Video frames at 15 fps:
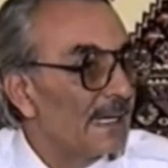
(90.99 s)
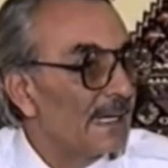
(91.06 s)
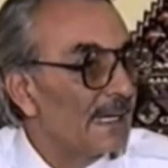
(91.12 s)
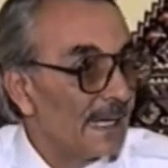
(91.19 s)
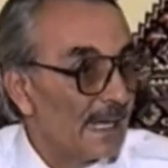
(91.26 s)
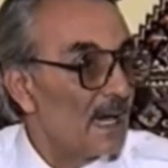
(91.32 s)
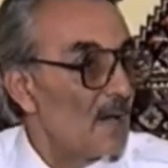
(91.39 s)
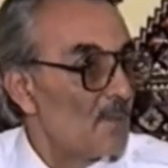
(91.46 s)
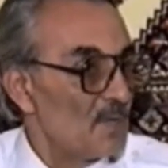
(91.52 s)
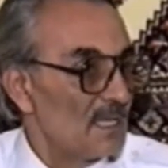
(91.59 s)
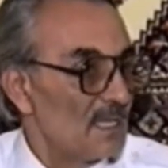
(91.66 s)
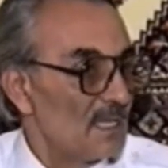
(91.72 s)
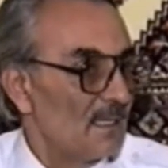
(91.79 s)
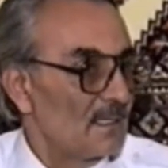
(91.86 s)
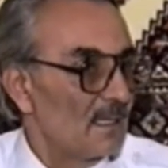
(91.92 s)
Neye
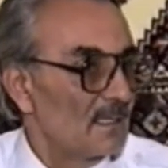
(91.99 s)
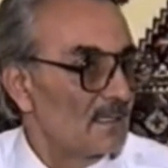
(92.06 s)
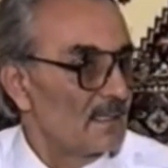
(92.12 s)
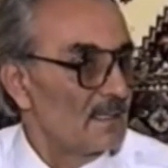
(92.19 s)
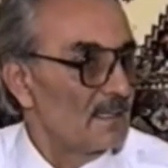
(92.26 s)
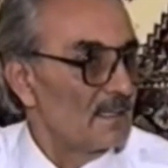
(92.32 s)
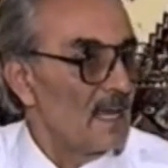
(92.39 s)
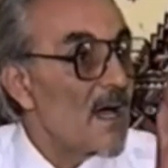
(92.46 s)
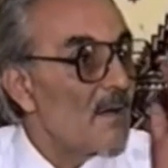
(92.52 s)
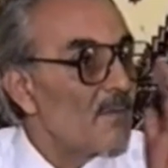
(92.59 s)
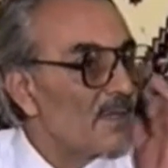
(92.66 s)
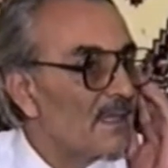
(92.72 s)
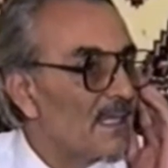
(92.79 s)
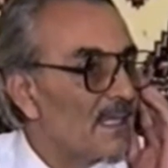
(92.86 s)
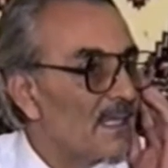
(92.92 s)
amin diyeceğiz? Neye
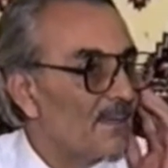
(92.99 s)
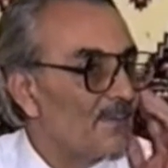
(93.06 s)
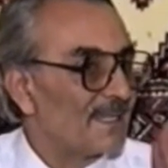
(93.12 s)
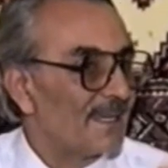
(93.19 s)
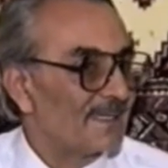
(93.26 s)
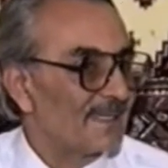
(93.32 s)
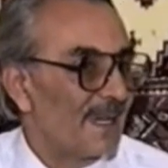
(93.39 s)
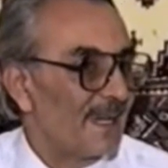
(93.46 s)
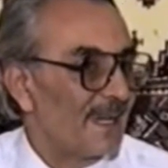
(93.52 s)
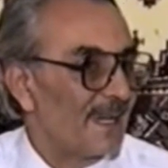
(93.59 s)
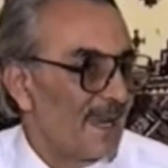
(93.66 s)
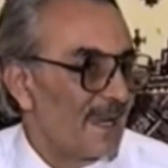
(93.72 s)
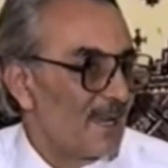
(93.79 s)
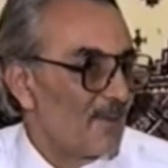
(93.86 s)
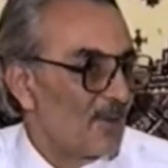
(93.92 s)
amin demeyeceğiz?
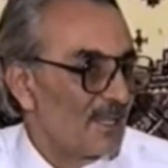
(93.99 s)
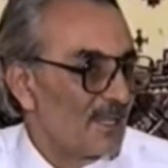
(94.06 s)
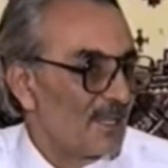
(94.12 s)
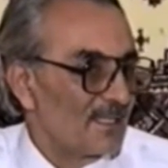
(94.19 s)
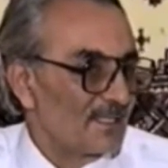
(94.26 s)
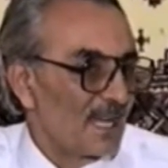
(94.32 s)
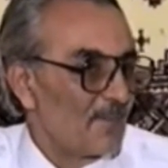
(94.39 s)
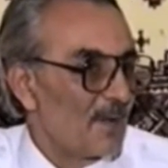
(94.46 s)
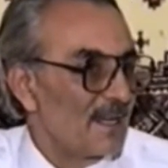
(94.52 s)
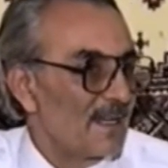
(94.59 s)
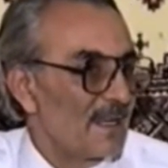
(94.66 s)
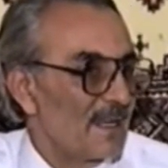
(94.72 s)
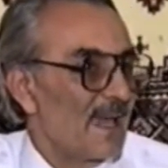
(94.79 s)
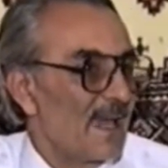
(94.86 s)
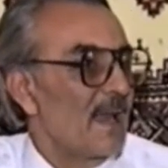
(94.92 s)
Yani anlamadığın şey ben
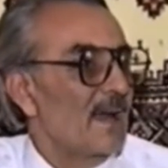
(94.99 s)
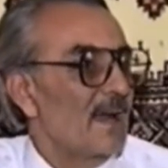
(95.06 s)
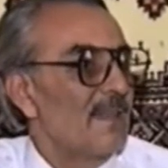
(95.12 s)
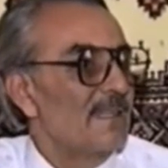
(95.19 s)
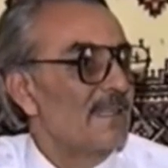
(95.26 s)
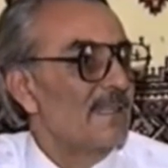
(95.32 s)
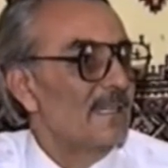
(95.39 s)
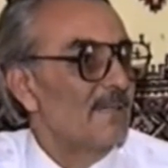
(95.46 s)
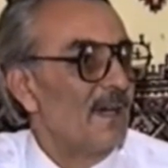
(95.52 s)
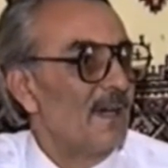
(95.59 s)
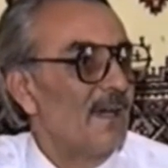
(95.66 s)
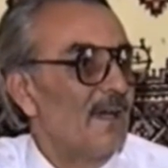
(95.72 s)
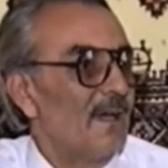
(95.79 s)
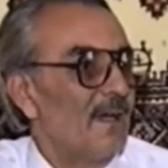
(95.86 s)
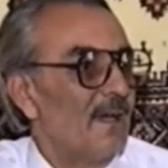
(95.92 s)
niye el kaldırayım da
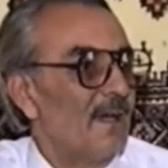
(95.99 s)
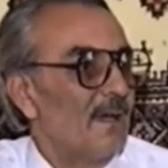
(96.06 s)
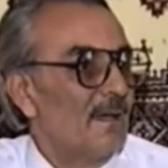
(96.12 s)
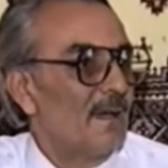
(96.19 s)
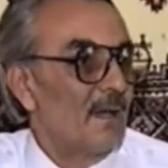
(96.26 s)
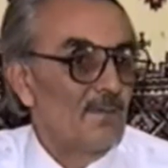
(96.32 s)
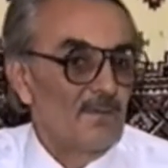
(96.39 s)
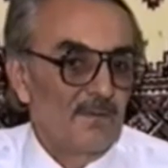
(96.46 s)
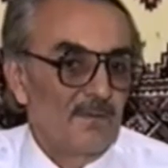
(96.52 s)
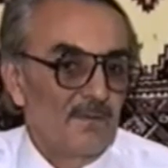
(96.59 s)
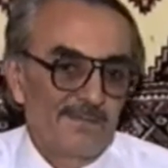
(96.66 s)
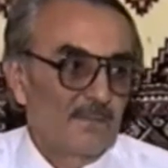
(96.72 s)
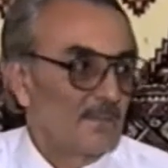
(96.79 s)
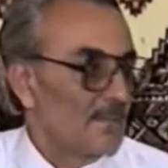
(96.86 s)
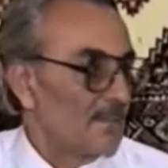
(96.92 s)

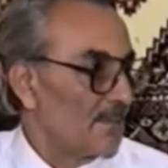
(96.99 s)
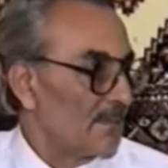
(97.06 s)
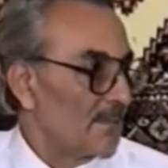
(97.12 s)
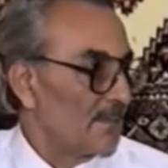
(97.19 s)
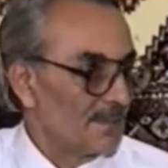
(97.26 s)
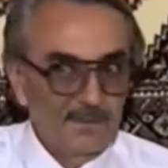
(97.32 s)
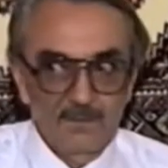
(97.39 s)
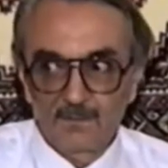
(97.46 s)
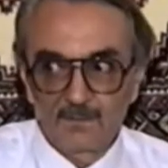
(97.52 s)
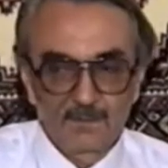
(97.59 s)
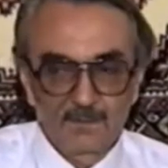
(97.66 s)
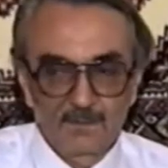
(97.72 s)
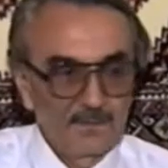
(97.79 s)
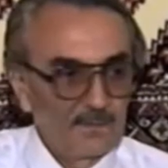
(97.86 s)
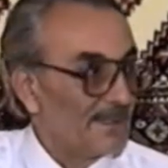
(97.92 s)
amin
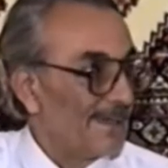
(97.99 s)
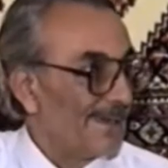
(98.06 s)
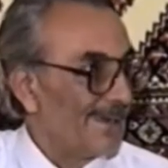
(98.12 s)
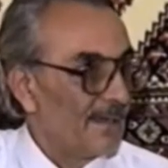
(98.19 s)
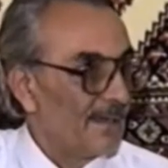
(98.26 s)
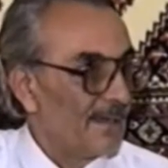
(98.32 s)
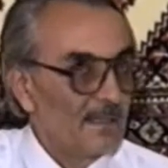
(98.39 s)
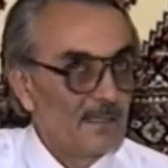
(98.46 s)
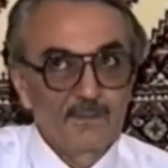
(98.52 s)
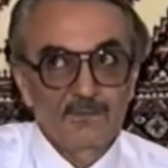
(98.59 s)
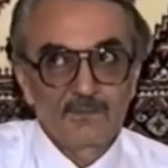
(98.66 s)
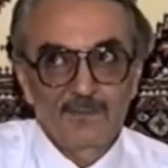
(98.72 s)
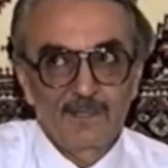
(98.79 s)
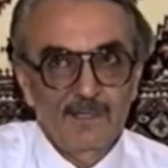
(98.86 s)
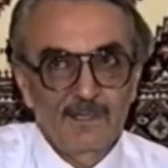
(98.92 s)
ve sakana ve
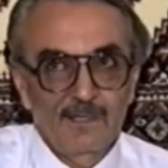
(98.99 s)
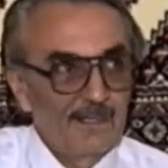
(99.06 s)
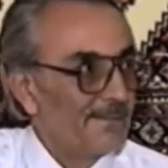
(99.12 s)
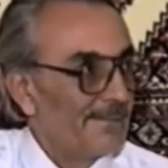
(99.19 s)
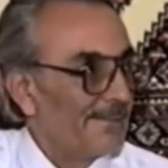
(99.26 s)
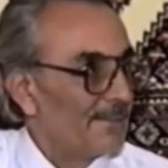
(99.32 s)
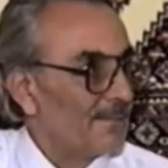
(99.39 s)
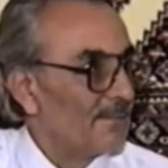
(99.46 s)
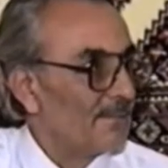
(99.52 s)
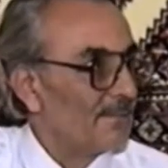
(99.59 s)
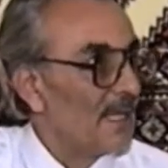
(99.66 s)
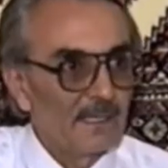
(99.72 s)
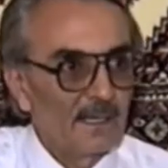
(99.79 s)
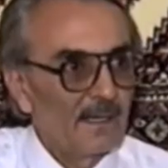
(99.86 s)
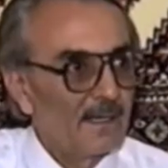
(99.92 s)
sukana.
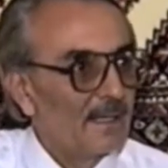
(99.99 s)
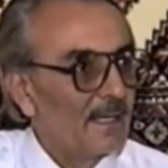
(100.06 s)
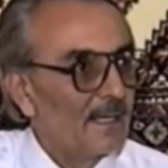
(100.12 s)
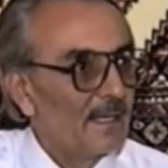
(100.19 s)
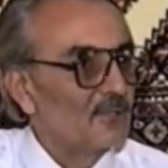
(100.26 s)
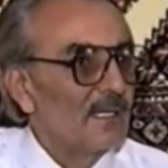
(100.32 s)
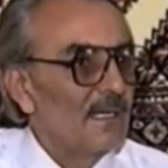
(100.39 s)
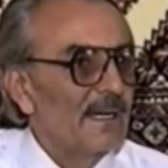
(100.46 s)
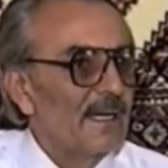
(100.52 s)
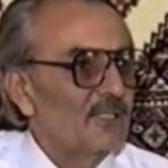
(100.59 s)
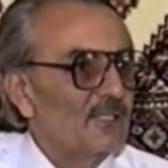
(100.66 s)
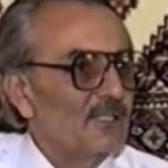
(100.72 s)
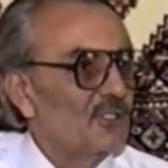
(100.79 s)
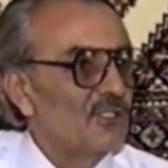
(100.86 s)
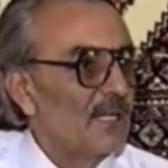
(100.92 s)
Ne sakana sukana?
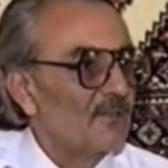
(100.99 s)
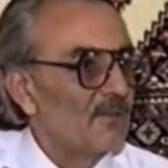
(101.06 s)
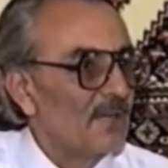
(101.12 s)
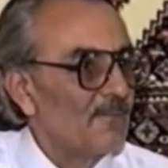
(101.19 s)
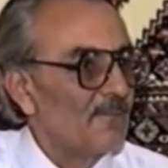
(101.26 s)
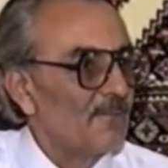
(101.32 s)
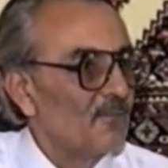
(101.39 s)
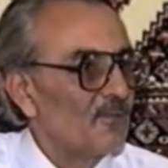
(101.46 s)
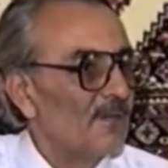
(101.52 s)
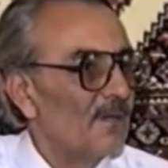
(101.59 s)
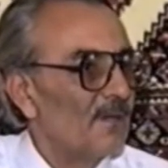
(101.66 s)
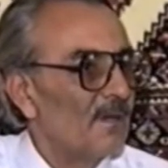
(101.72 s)
Kaç kişi anlıyor lan bunu?